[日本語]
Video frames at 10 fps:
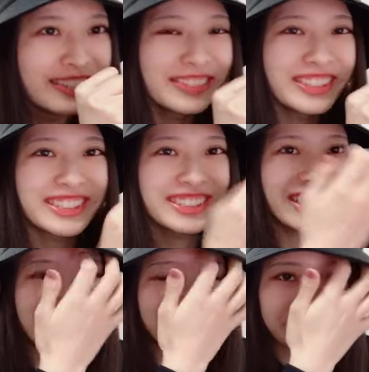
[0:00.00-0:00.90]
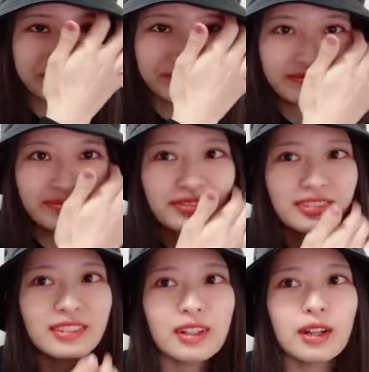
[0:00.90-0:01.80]
水が
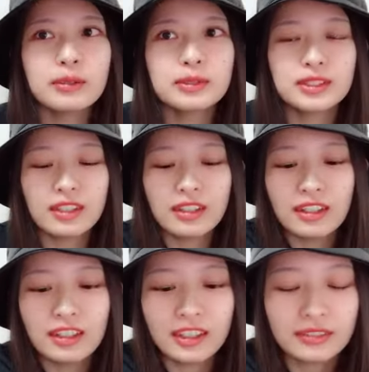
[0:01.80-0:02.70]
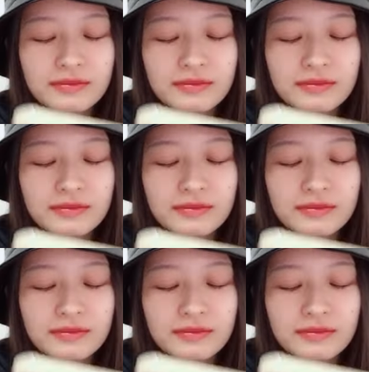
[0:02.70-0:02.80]
危ない。